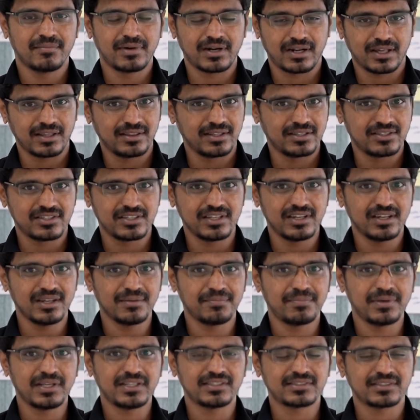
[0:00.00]
பட் அந்த
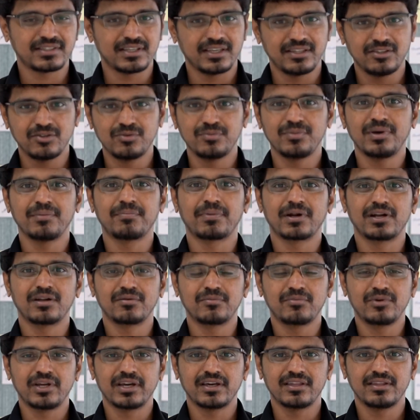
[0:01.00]
சின்ன பீஸ் எதுவுமே பண்ண
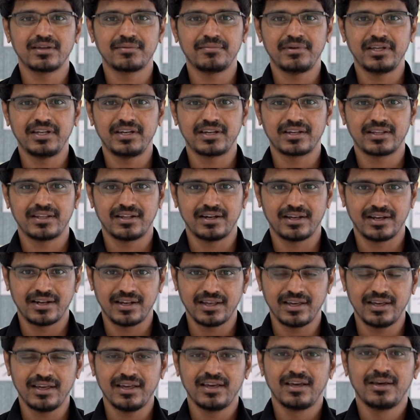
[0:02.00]
முடியாது
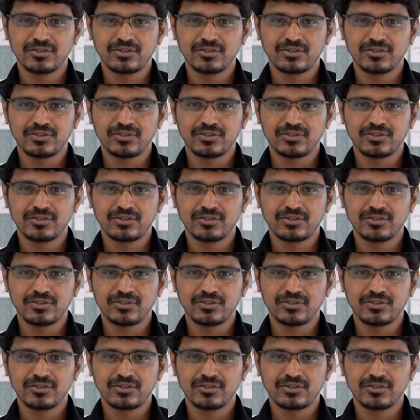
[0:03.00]
அப்படின்றதுனால